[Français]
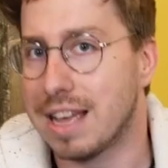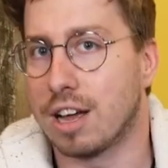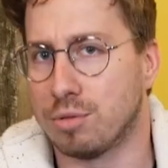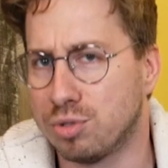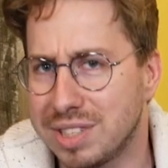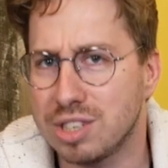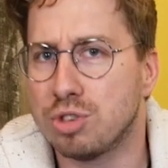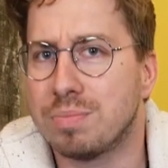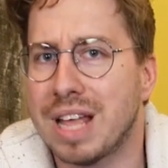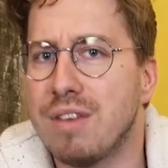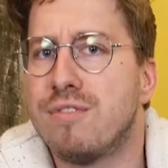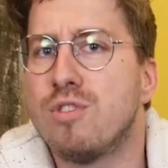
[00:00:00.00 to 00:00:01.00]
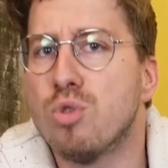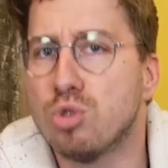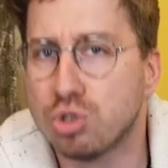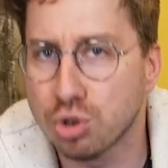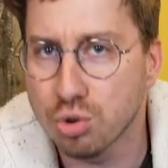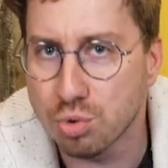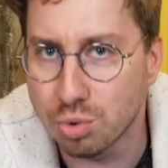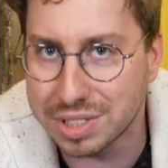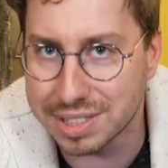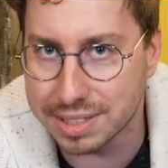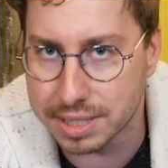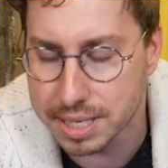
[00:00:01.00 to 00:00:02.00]
Comme je vous dis, je suis peut-être vieux jeu
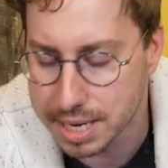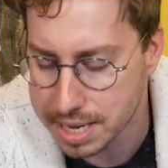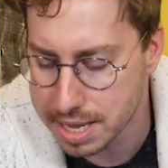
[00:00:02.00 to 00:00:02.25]
aussi.